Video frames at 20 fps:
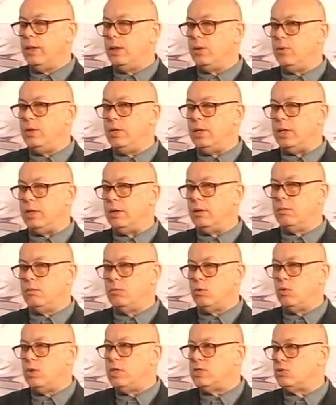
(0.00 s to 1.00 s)
Quindi
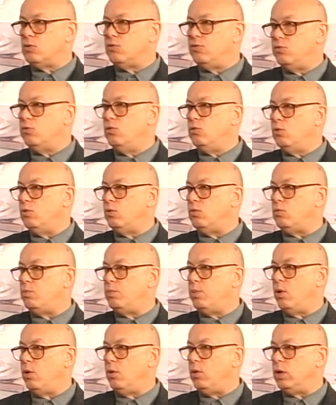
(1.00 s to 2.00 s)
questo fu
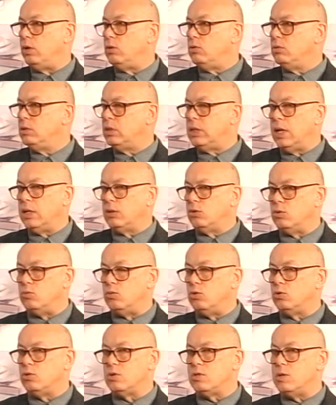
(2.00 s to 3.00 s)
un po' il contatto,
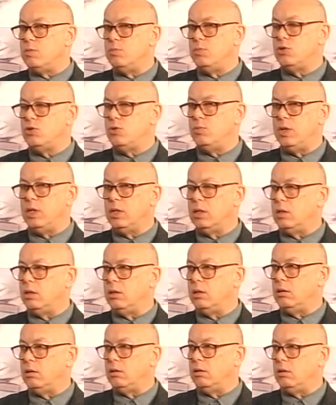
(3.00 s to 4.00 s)
molto semplicemente
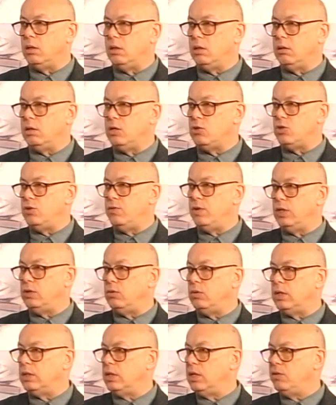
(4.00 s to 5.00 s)
eh,
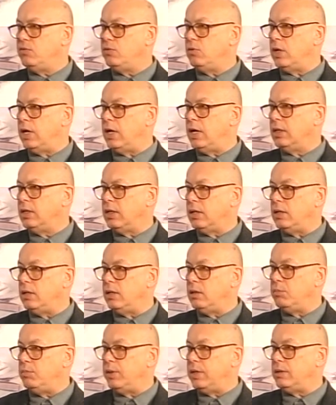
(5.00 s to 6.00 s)
ricevetti una telefonata
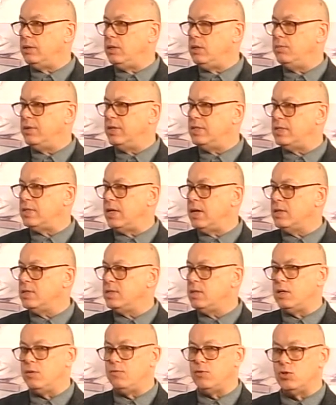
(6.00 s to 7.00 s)
e partii per
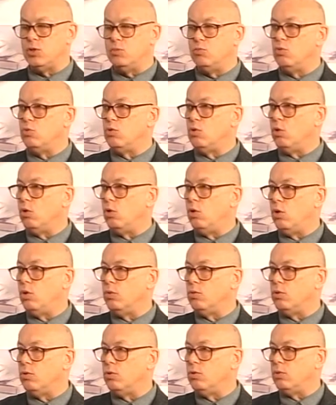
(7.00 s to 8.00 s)
Sassari, facemmo un
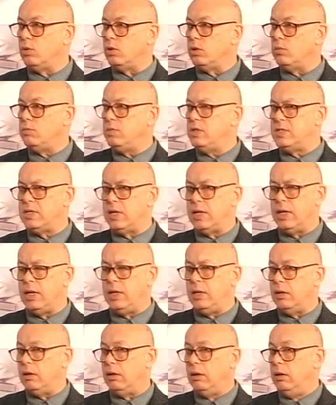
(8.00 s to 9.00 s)
colloquio con
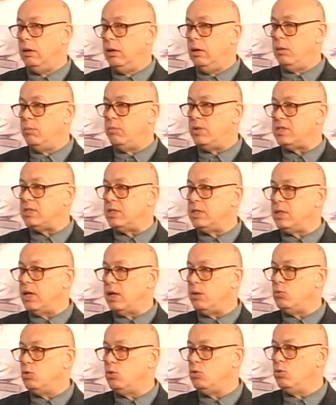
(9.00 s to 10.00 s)
Bisail,
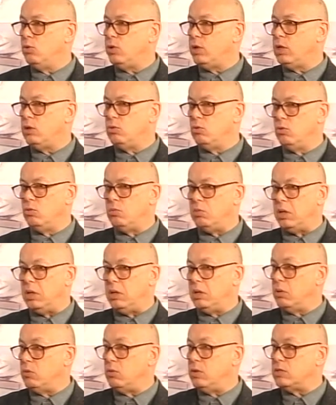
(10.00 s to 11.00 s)
presentai il mio curriculum
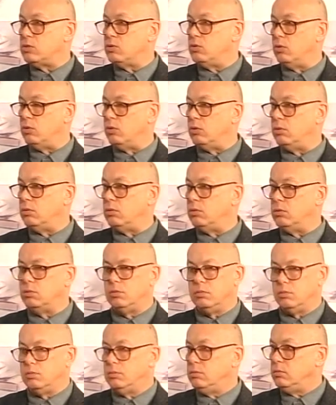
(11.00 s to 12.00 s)
e
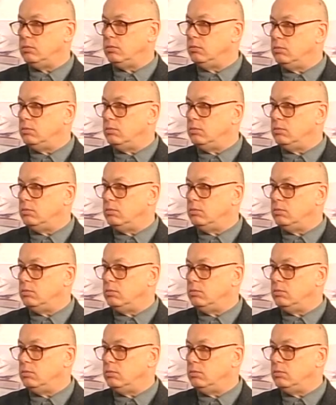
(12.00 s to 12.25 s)
questo